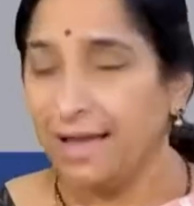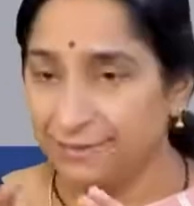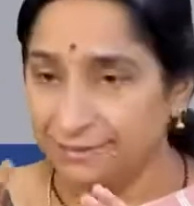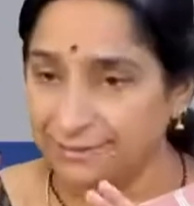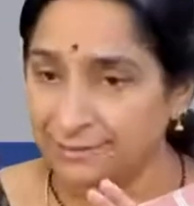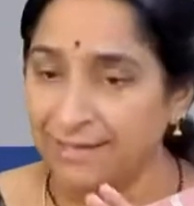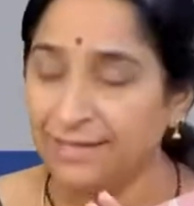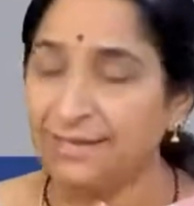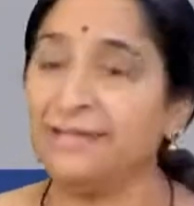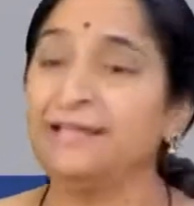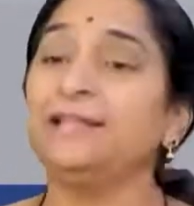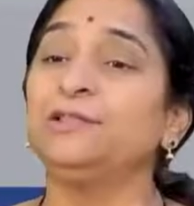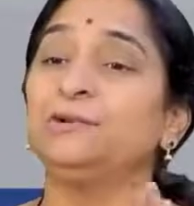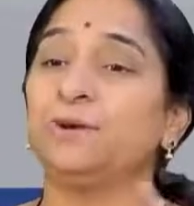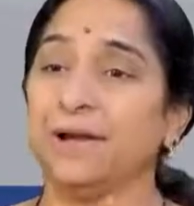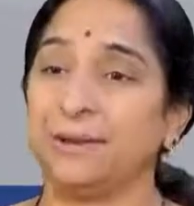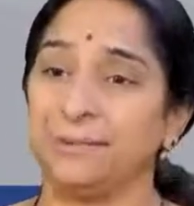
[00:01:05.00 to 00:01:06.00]
ఆ
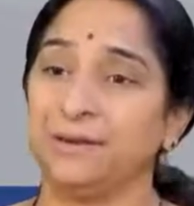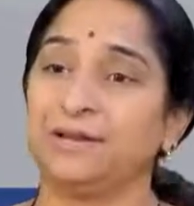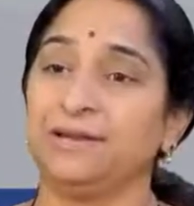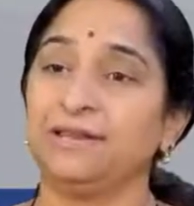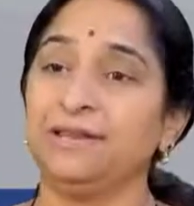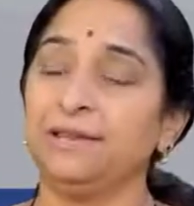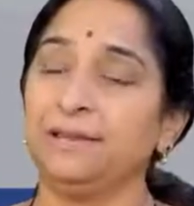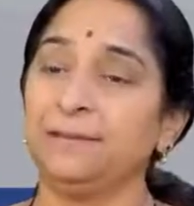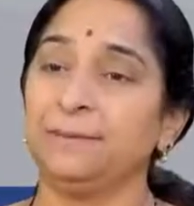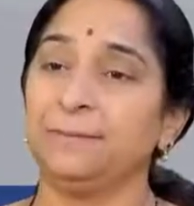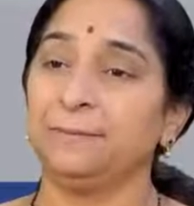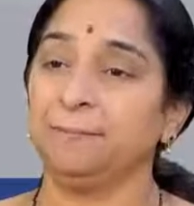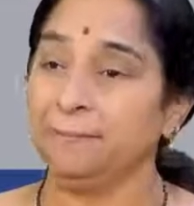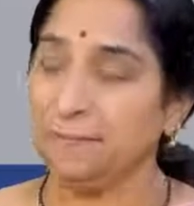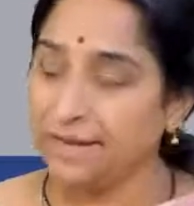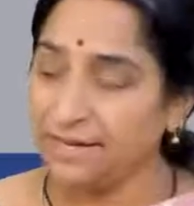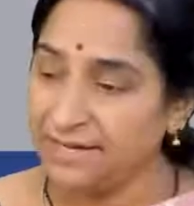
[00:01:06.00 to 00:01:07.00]
తెలియదు కాబట్టి
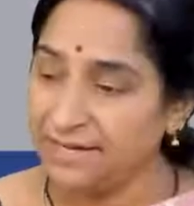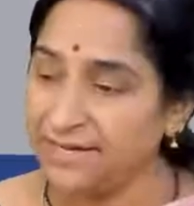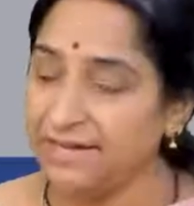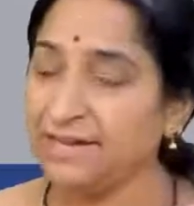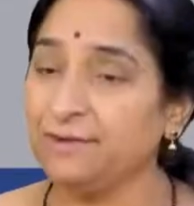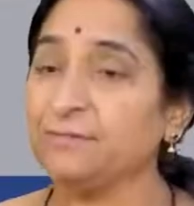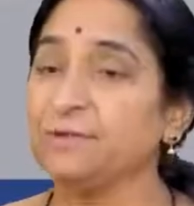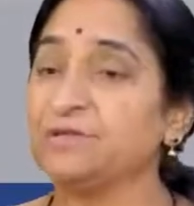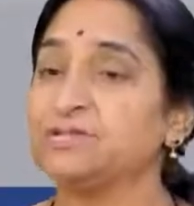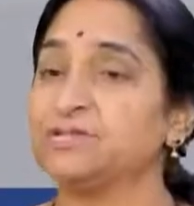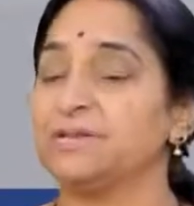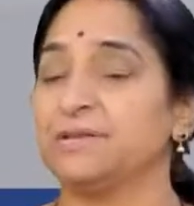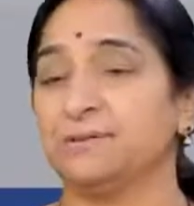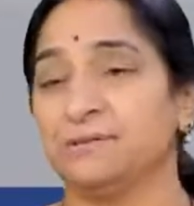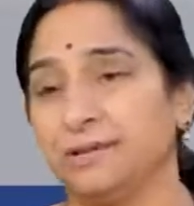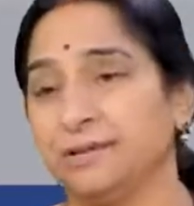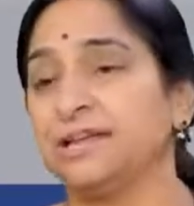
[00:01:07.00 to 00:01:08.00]
మన ఇంటికి
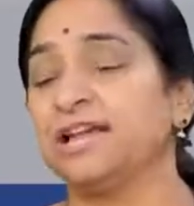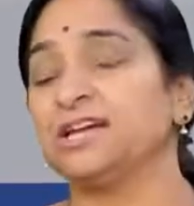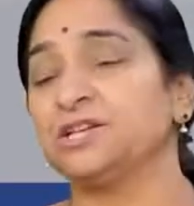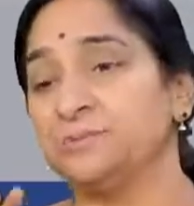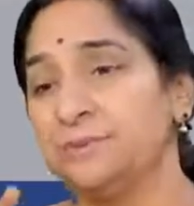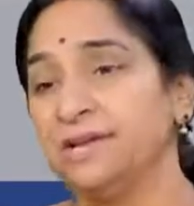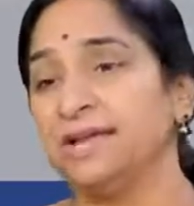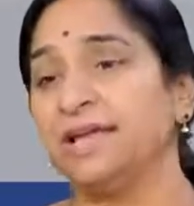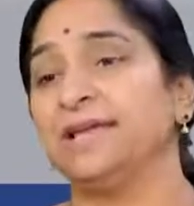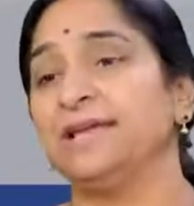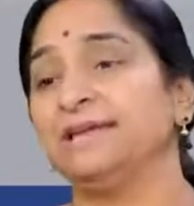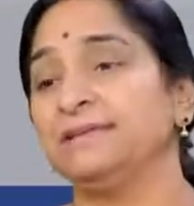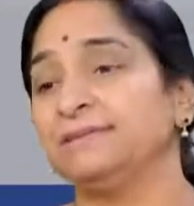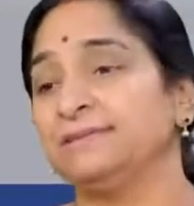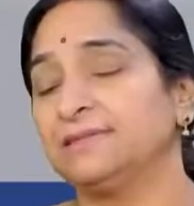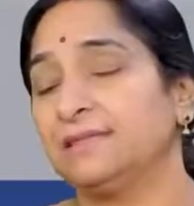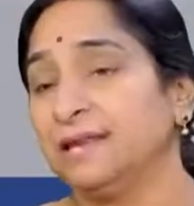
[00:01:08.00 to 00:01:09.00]
వచ్చిన స లక్ష్మికి
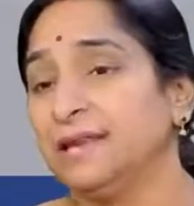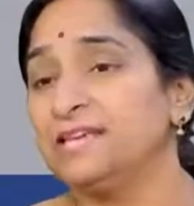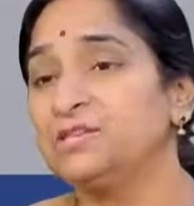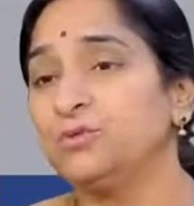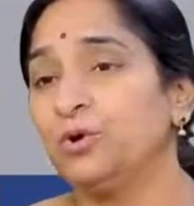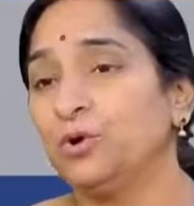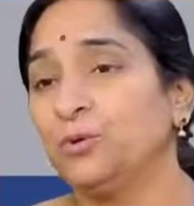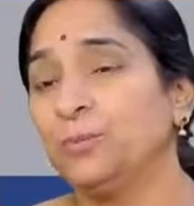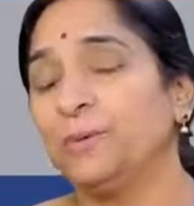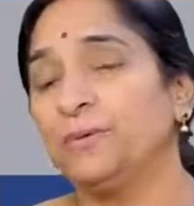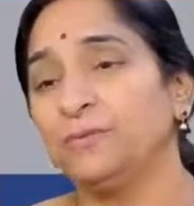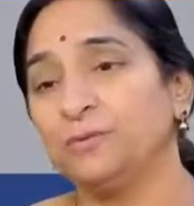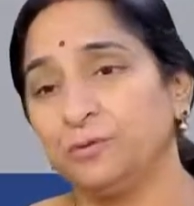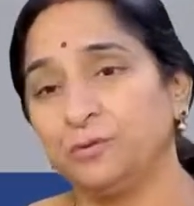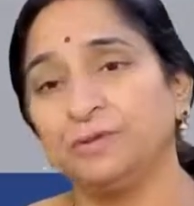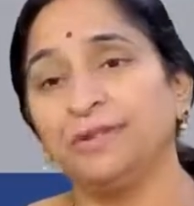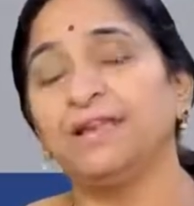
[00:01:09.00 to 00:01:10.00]
స్త్రీ స్వరూపం
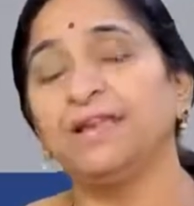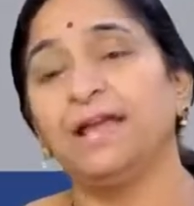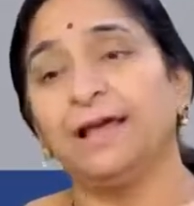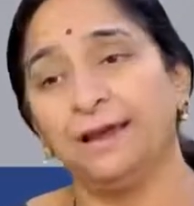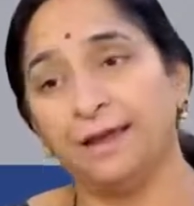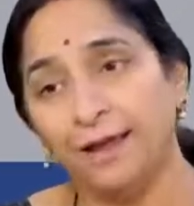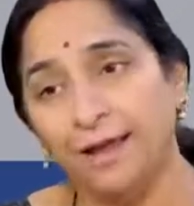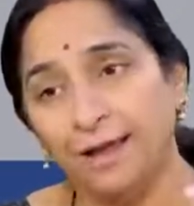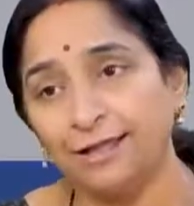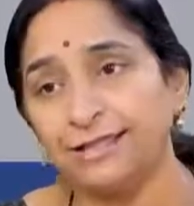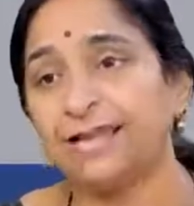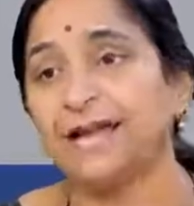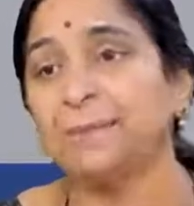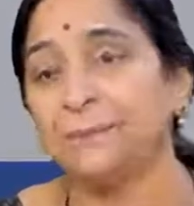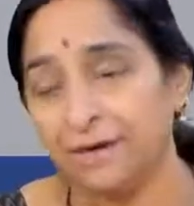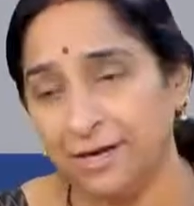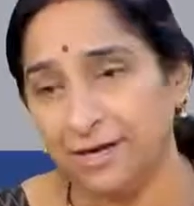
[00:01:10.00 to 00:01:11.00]
ఉంటుందని
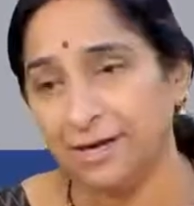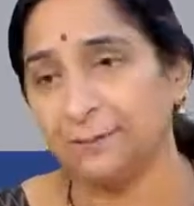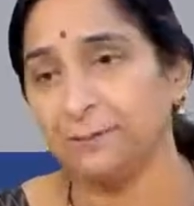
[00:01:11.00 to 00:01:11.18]
అనాదిగా మనం